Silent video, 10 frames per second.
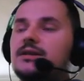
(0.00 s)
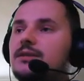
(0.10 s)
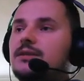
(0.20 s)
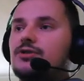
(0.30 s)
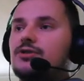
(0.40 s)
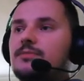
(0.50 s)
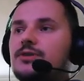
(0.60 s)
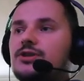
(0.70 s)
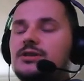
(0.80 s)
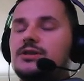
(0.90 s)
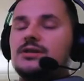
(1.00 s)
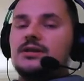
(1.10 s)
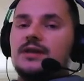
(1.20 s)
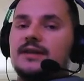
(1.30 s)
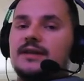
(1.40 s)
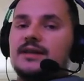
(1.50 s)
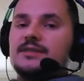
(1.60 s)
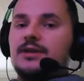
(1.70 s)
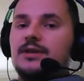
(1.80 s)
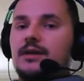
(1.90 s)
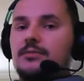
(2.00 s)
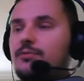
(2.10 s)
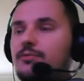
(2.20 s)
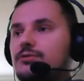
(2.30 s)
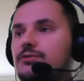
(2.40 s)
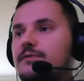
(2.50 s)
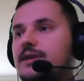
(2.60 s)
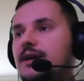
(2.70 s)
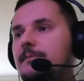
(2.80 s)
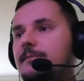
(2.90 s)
i może być atak speed albo obszarówka.